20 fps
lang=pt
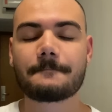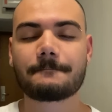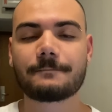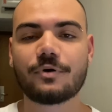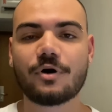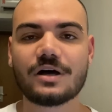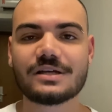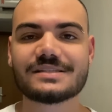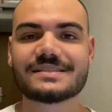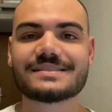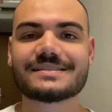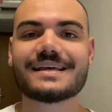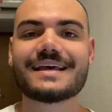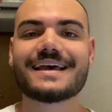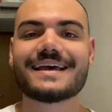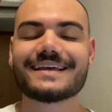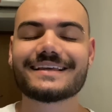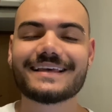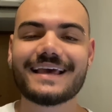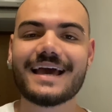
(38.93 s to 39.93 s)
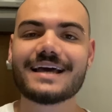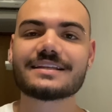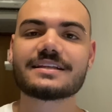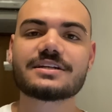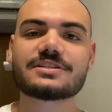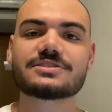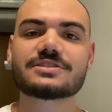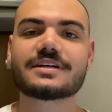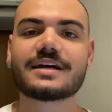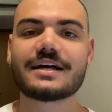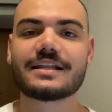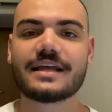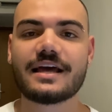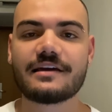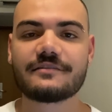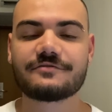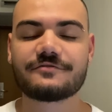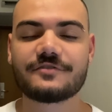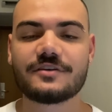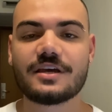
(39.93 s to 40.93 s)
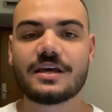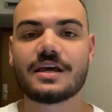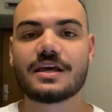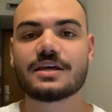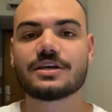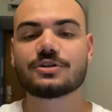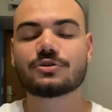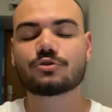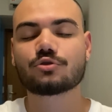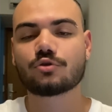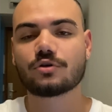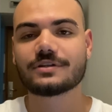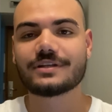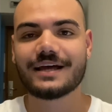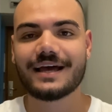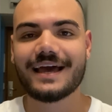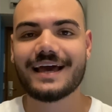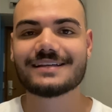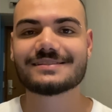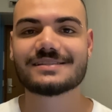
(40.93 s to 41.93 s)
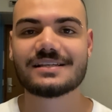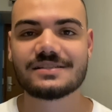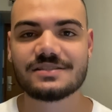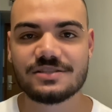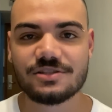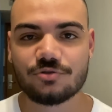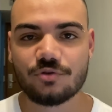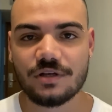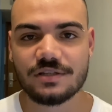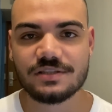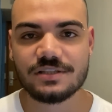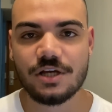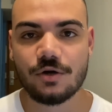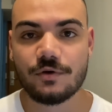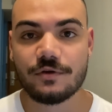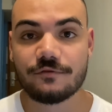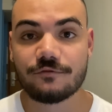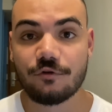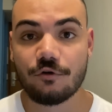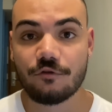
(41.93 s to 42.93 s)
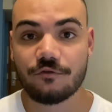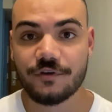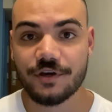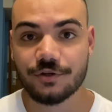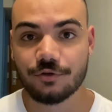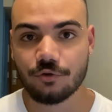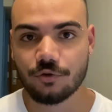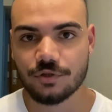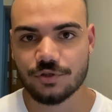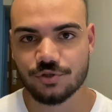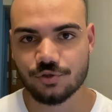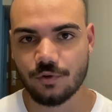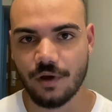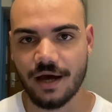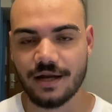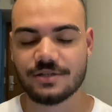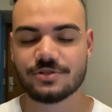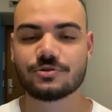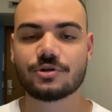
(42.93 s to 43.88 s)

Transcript: pós queda de Calef e toda essa situação envolvendo Luiz Soares.